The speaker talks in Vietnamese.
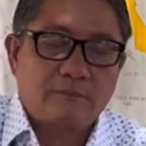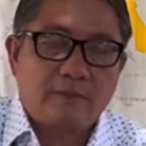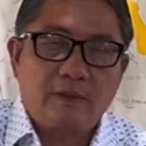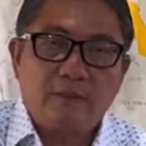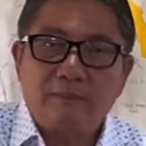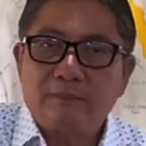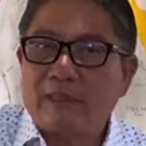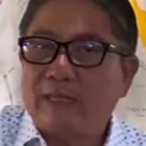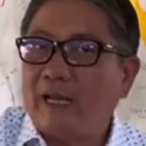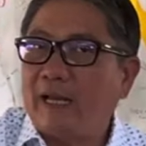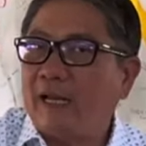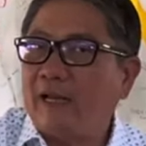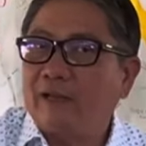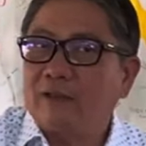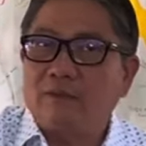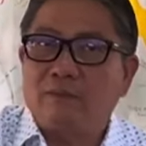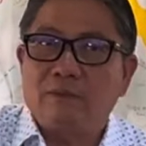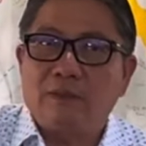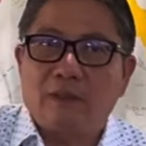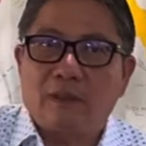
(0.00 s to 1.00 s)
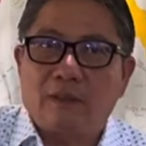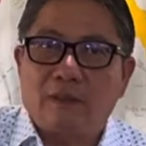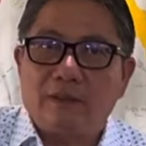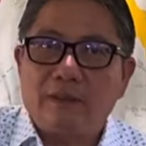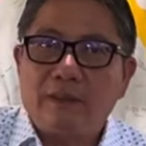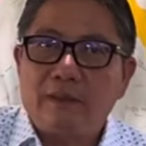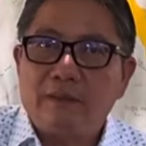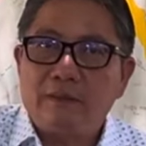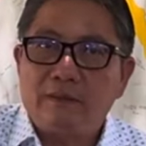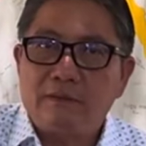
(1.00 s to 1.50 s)
chúng ta ai cũng có
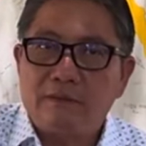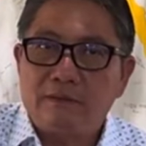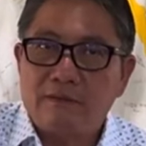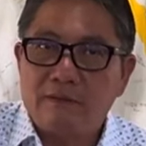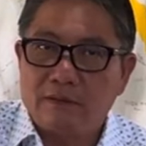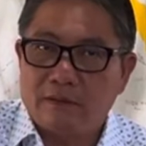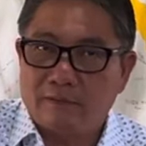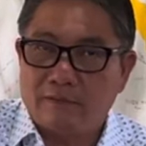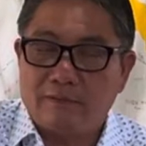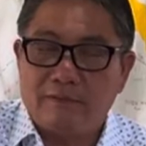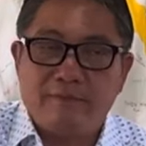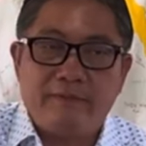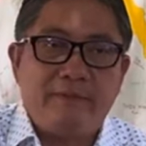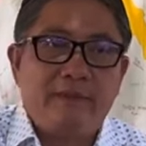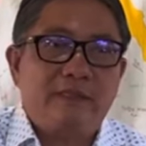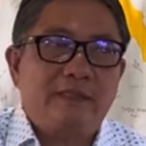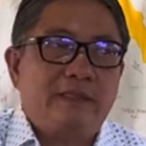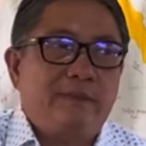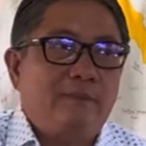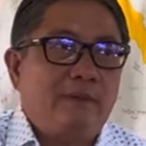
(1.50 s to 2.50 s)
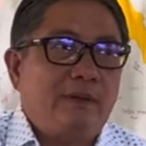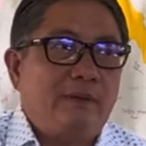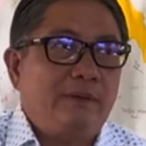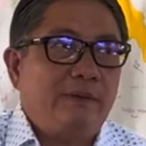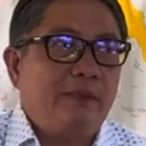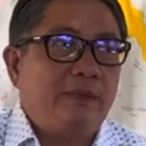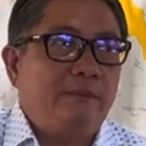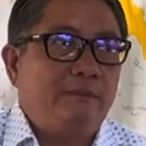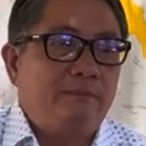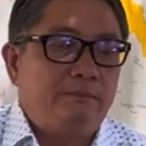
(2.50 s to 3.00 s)
lỗi nhưng mà phải biết sám
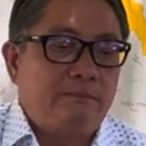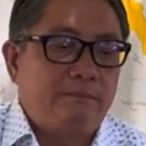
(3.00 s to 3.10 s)
hối á